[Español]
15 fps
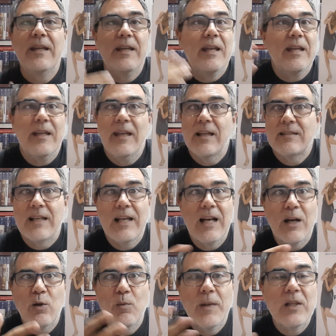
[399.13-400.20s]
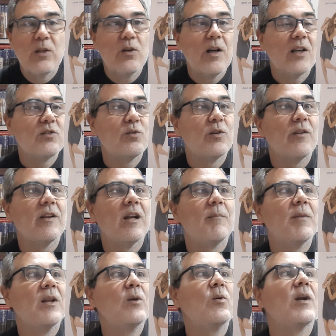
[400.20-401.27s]
Y, ese es el argumento absurdo de la
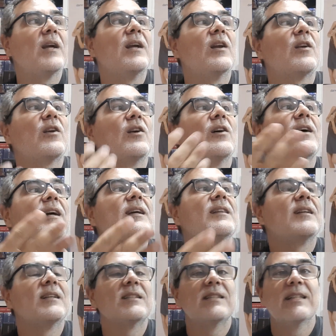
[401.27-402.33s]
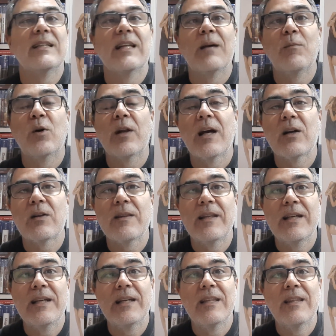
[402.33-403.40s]
película. Y el rollo que este se enamora
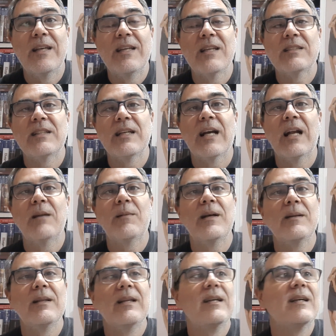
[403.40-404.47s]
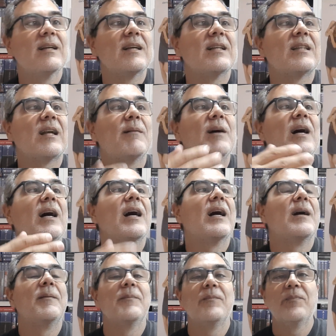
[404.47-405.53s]
de, Jessica Alba, que
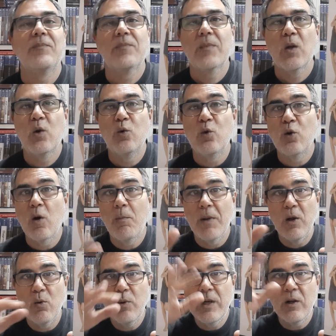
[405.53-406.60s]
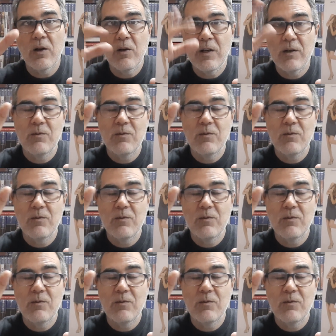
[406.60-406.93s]
trabaja mm, con unos pingüinos, ¿no?